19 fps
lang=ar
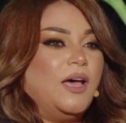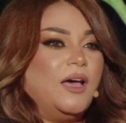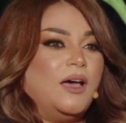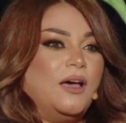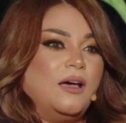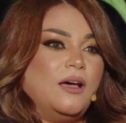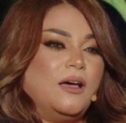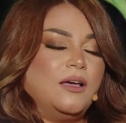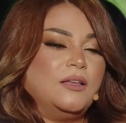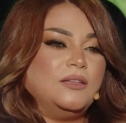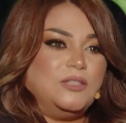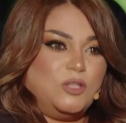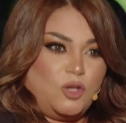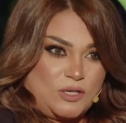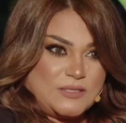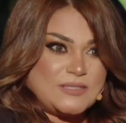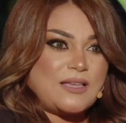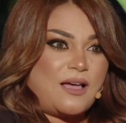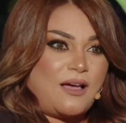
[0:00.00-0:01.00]
آه،
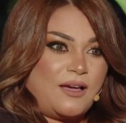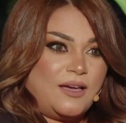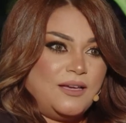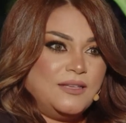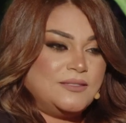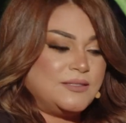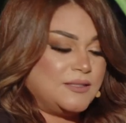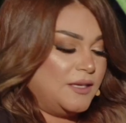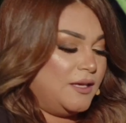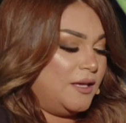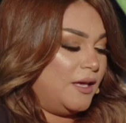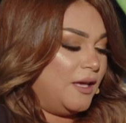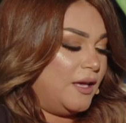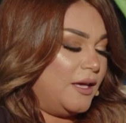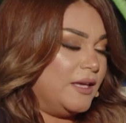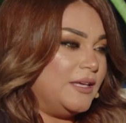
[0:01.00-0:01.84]
ديوكسيد آه.